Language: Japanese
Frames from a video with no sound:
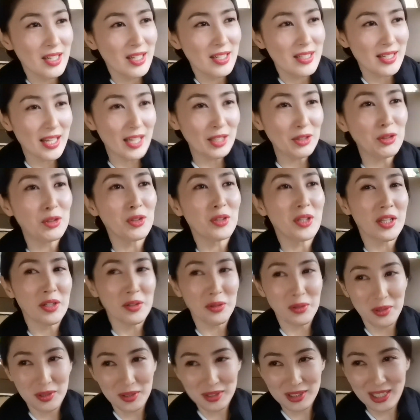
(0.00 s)
茶道だよ。
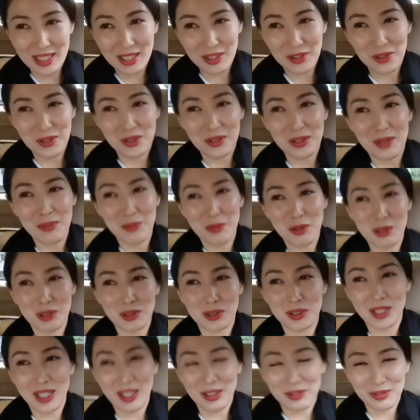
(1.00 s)
茶道はもう
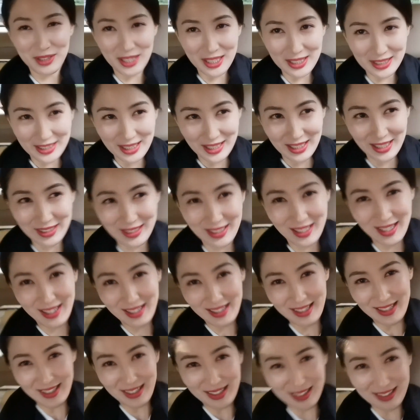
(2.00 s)
奥が深いから
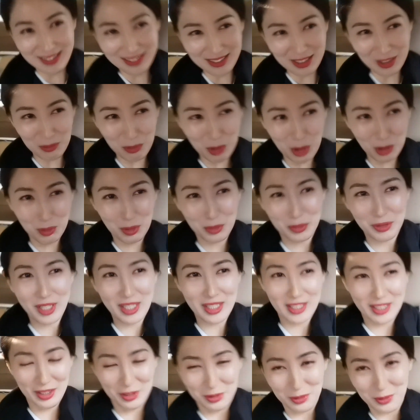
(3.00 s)
な。着物も深い
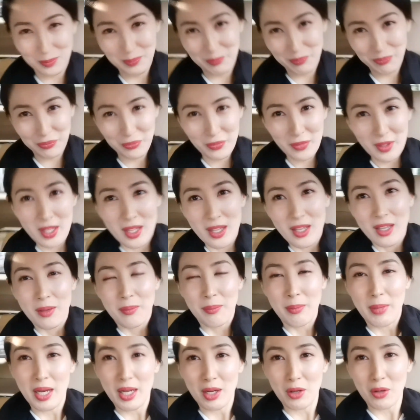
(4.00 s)
けど。
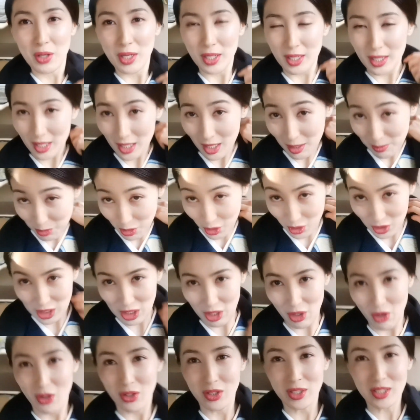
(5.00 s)
まあ、これからも日
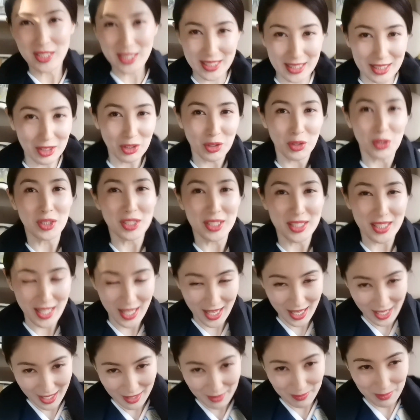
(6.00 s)
本人とし
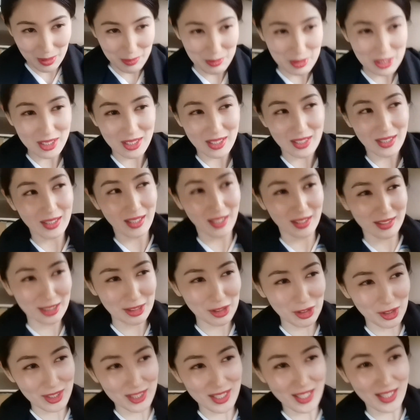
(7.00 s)
て、まあ、
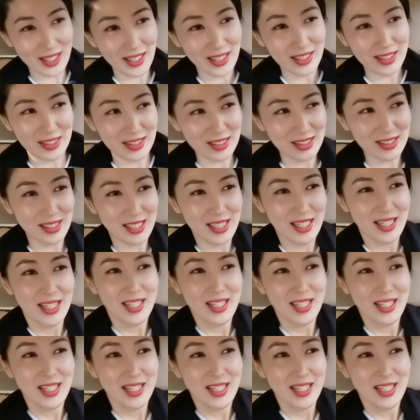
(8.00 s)
ミスインターナショナル世界一